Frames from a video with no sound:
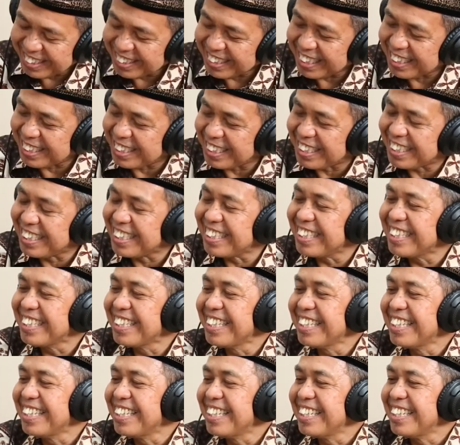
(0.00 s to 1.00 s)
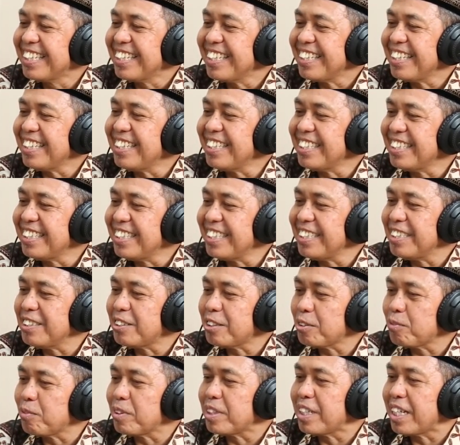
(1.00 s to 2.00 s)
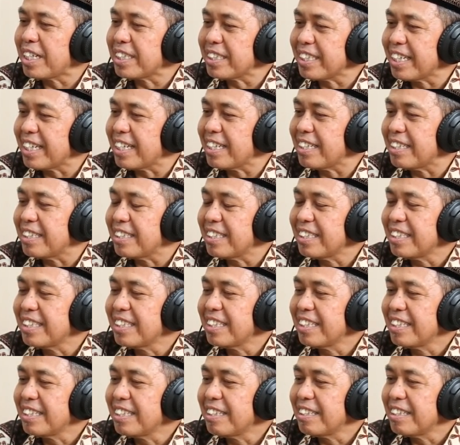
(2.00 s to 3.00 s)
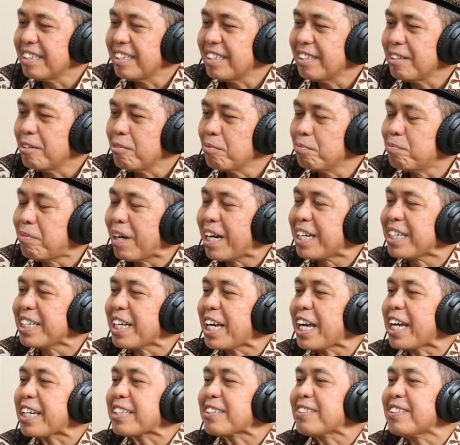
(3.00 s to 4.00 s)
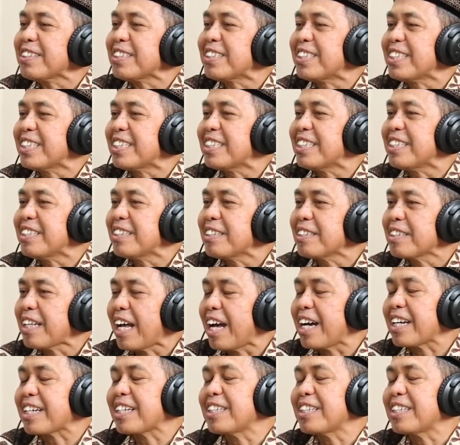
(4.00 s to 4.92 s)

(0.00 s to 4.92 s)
Jadi ini sebenarnya by accident hmm.